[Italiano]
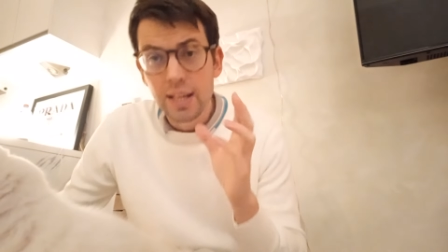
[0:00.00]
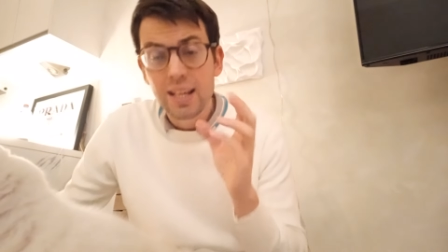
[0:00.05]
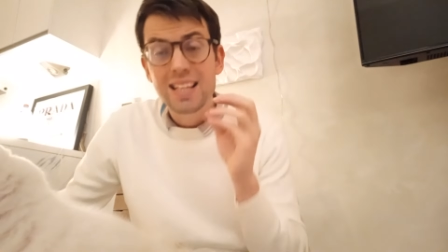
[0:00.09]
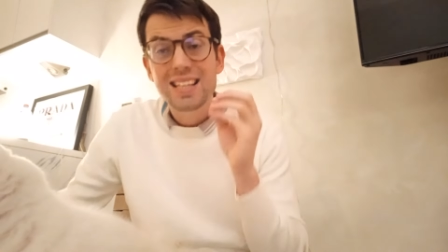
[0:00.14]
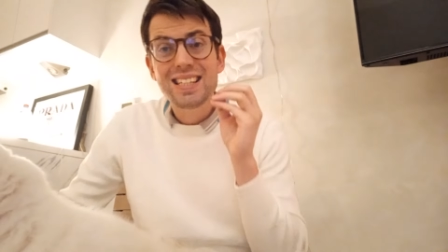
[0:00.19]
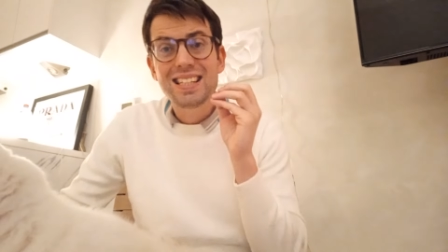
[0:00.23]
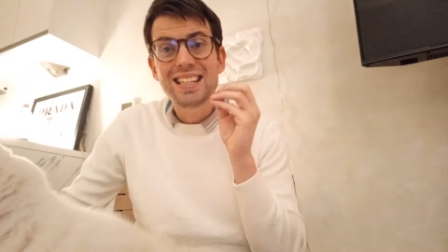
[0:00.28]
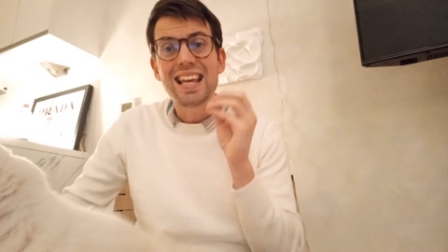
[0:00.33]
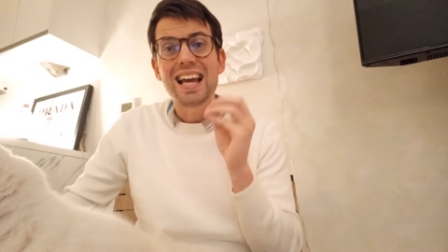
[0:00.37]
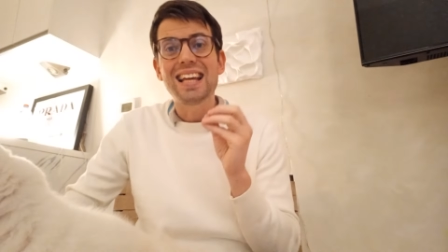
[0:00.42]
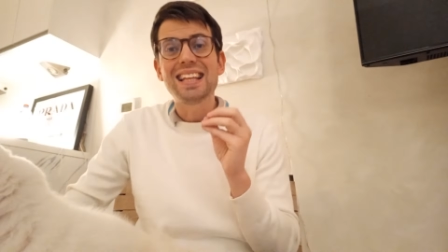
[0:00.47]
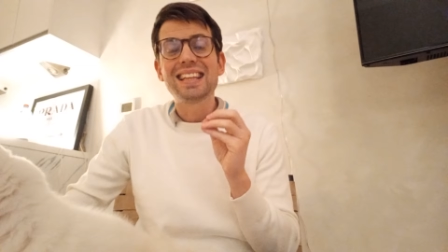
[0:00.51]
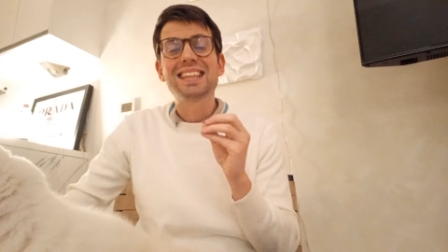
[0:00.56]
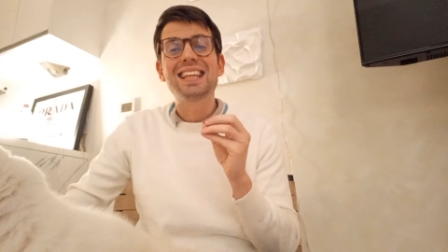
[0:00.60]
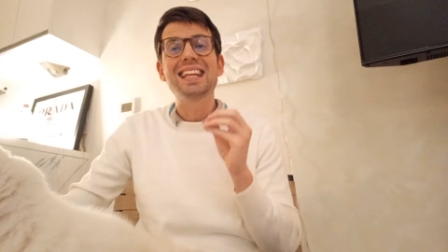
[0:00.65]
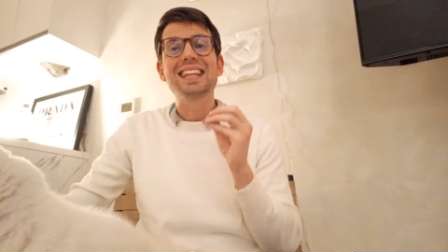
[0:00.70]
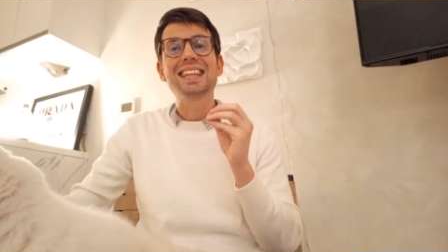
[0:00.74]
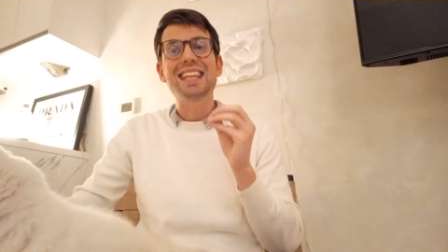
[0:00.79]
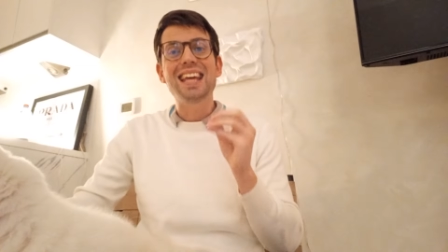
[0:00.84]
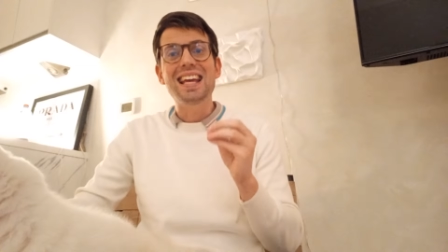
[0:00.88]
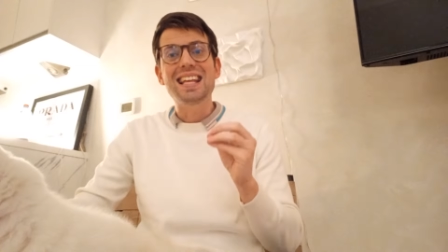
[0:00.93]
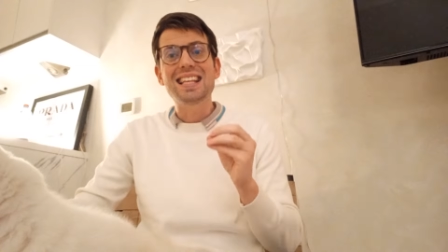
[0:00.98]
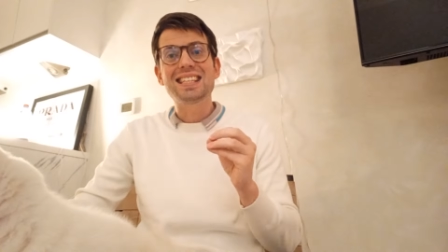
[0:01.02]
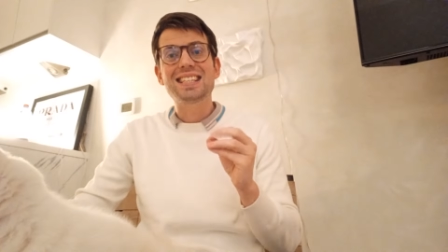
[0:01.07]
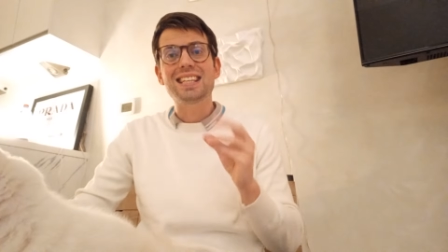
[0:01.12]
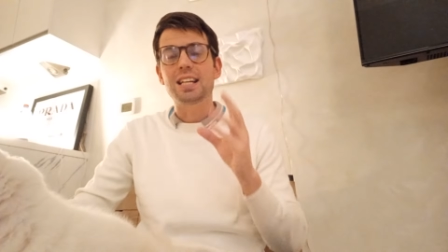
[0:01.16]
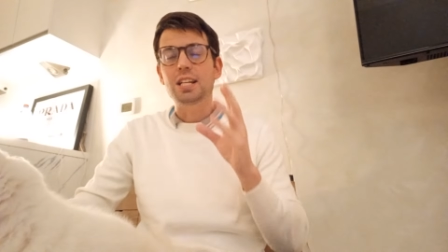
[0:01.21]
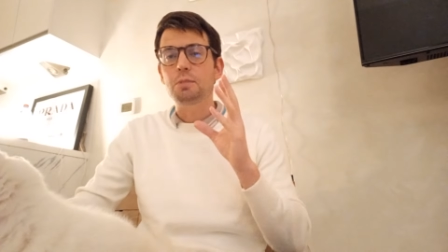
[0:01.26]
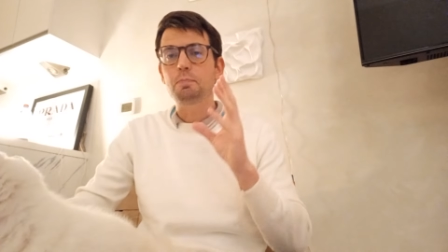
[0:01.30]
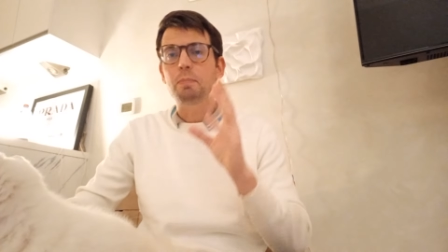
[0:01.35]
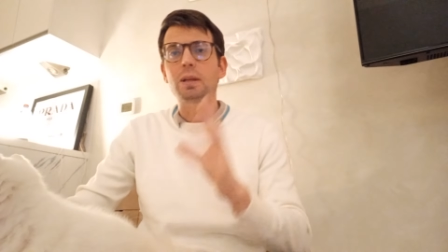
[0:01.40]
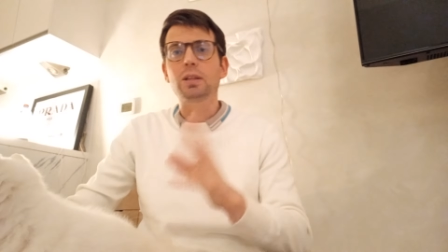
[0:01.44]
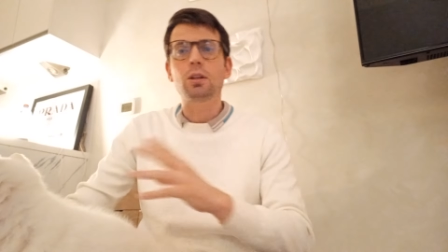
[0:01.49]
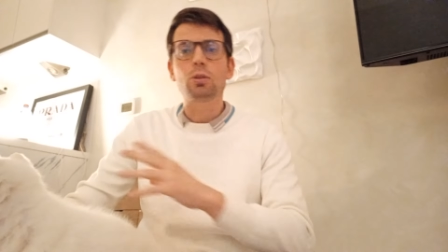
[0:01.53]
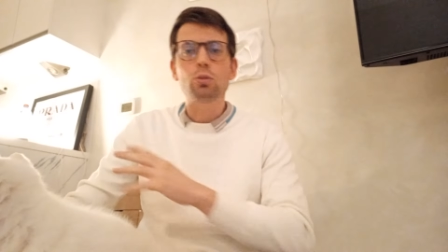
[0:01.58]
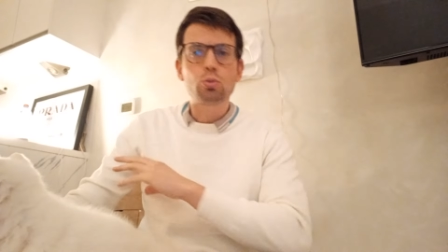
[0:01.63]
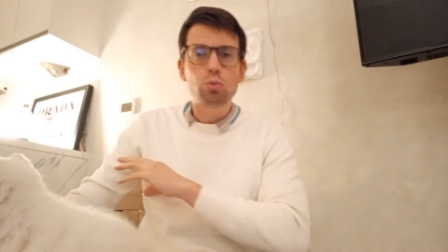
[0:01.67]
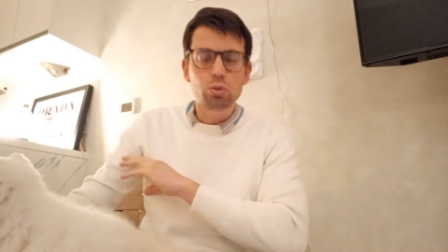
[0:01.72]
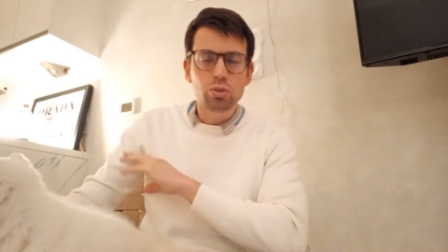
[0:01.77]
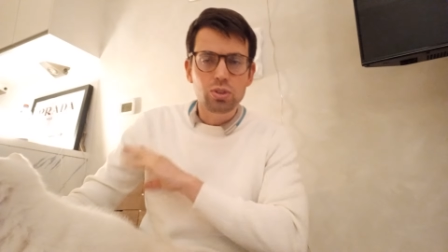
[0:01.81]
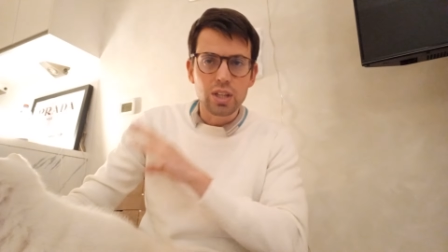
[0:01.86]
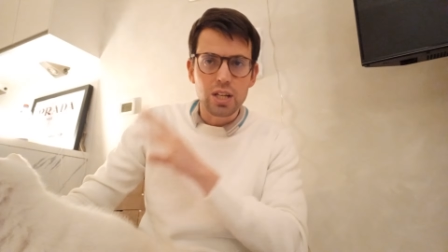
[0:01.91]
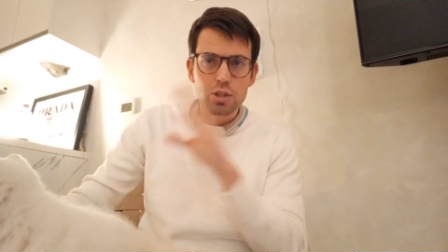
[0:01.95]
sia in tendenza rispetto a
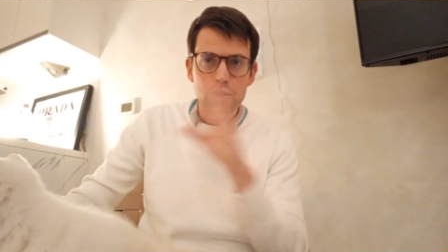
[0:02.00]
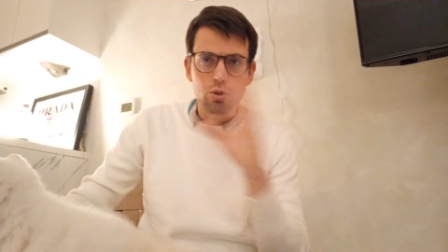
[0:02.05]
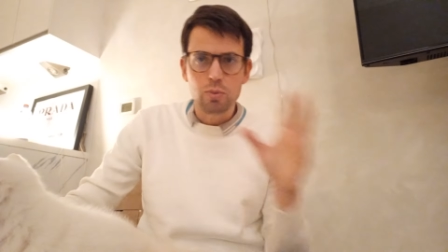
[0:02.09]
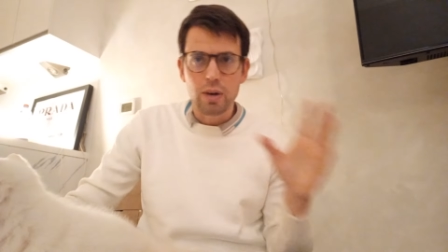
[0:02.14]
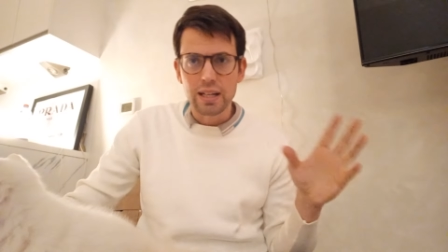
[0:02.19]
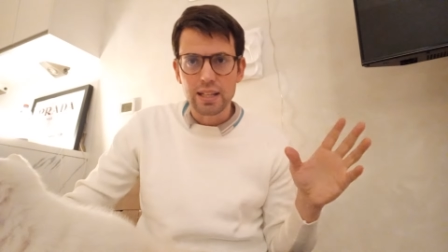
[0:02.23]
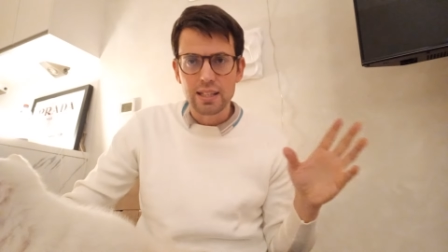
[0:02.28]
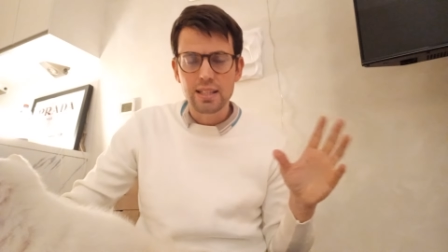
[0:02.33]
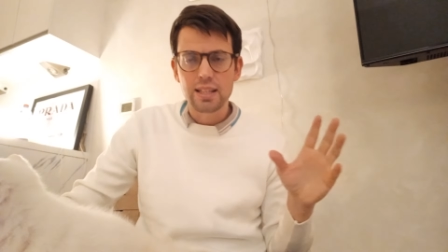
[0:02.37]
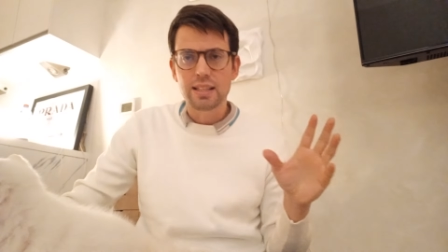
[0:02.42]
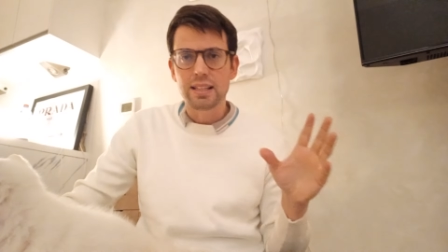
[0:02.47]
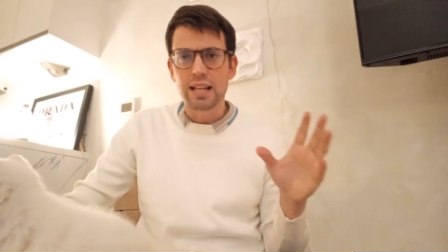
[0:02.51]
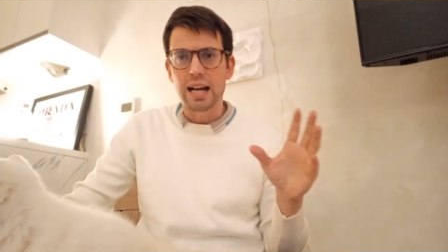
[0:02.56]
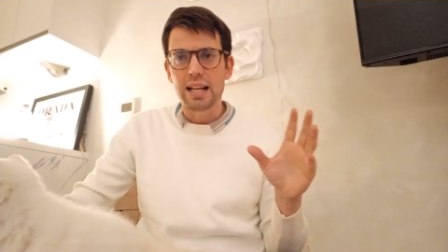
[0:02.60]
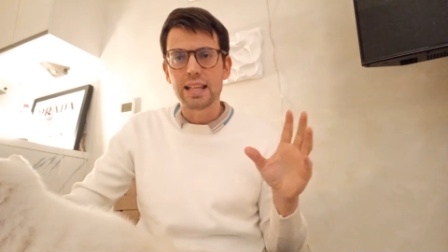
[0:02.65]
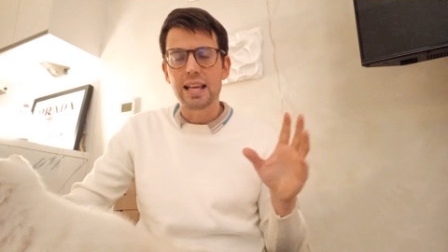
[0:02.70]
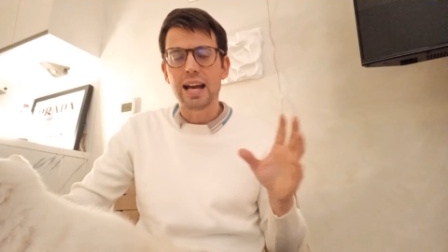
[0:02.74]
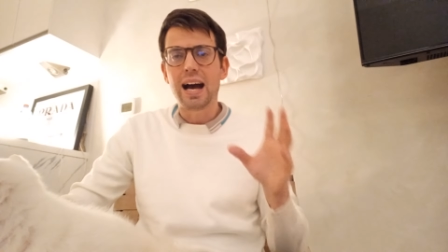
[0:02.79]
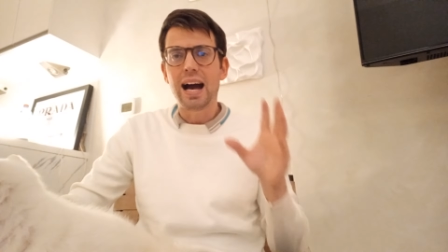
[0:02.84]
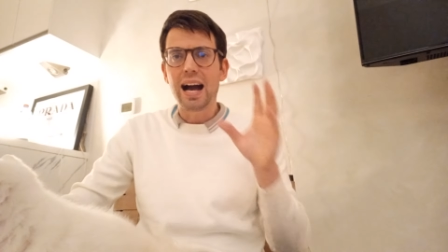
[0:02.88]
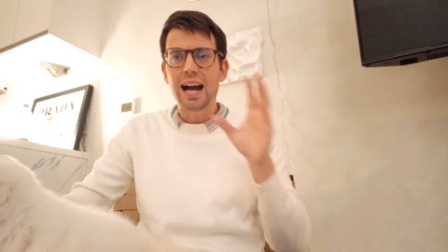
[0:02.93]
tutte le squadre d'Italia,